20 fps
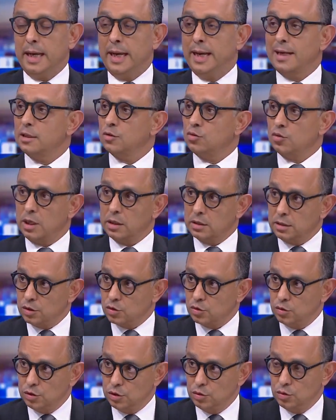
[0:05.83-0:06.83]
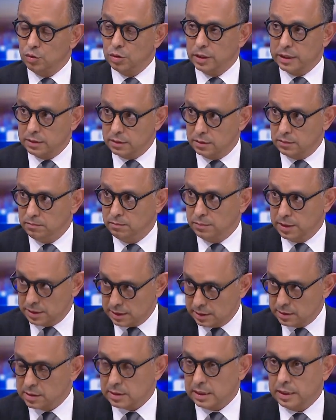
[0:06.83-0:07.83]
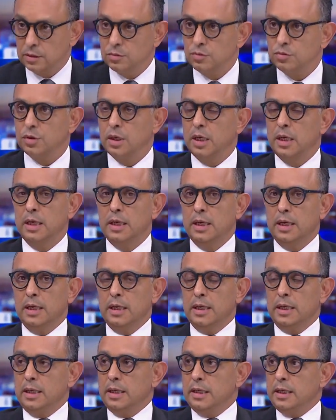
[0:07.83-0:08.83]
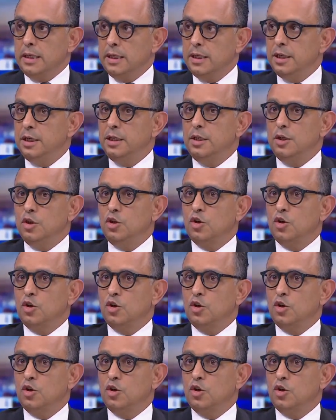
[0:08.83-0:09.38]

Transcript: É natural que isso continue durante bastantes anos e